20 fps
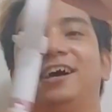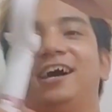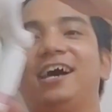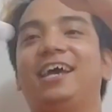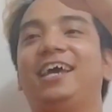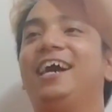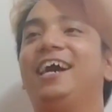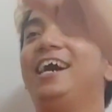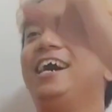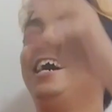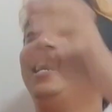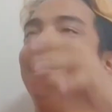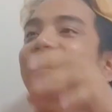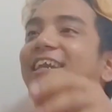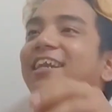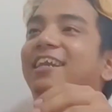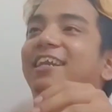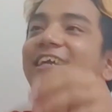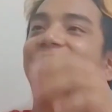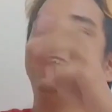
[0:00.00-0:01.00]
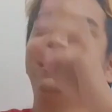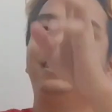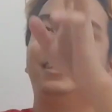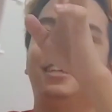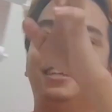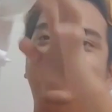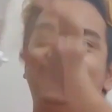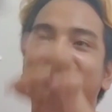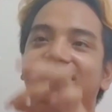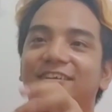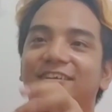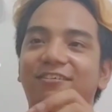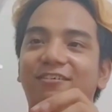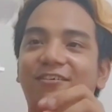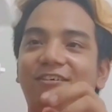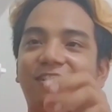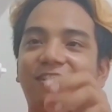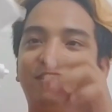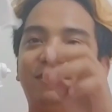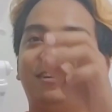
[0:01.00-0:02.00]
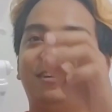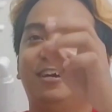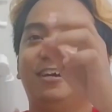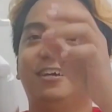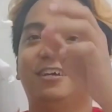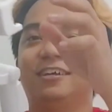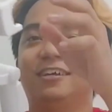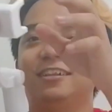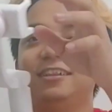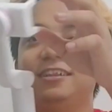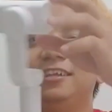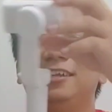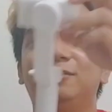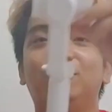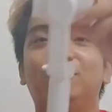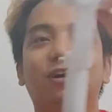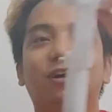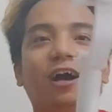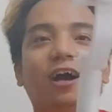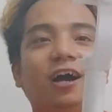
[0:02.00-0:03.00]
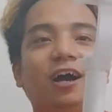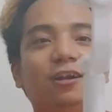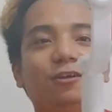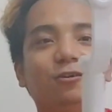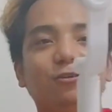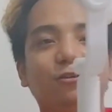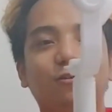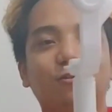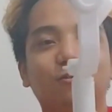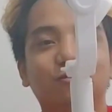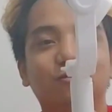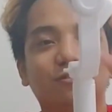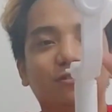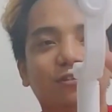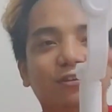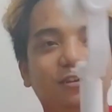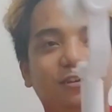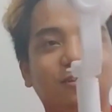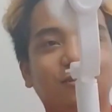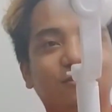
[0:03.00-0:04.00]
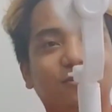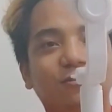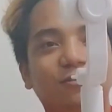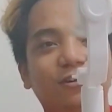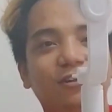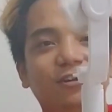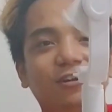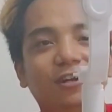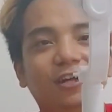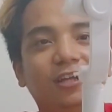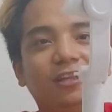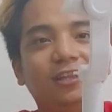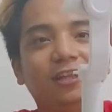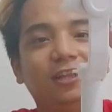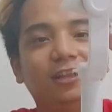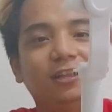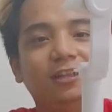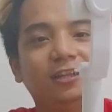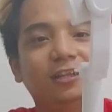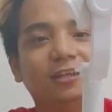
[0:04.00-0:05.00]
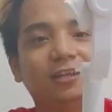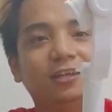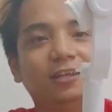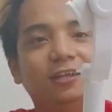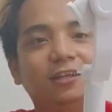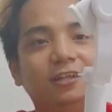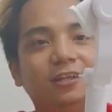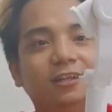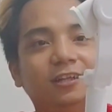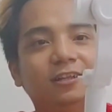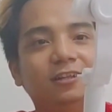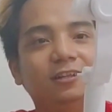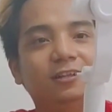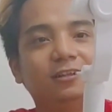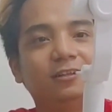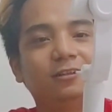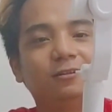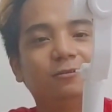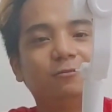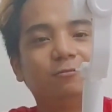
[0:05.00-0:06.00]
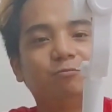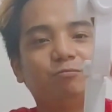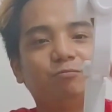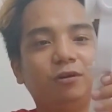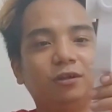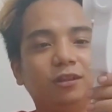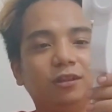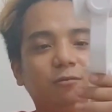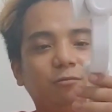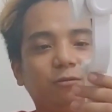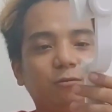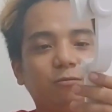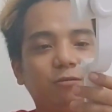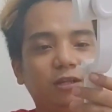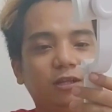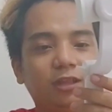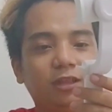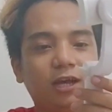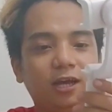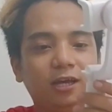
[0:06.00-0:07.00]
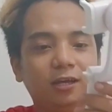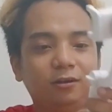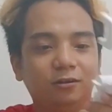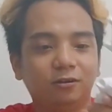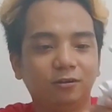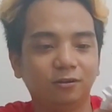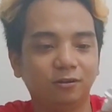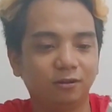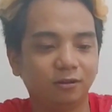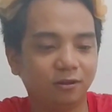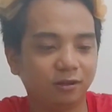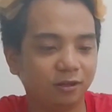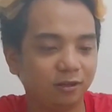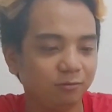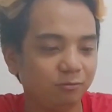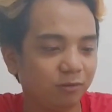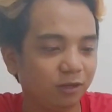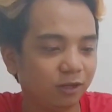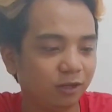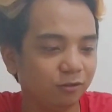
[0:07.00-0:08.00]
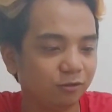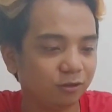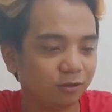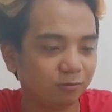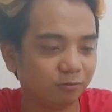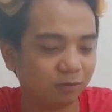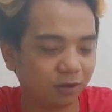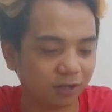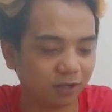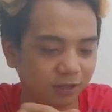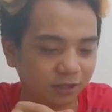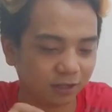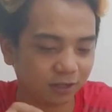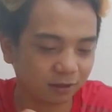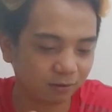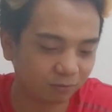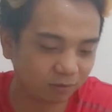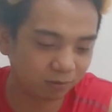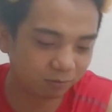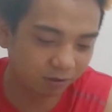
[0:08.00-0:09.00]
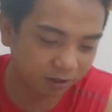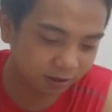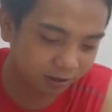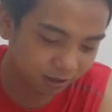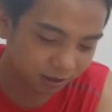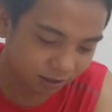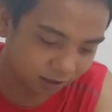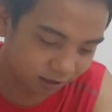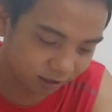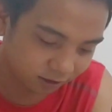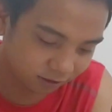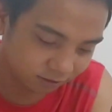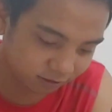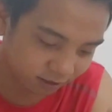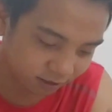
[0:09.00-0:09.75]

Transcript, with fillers: Ayan. So, ayun siya. Hindi na mag-aalog yung yung ano natin, pag may bablog tayo, ay meron siyang bucket. May bucket yun.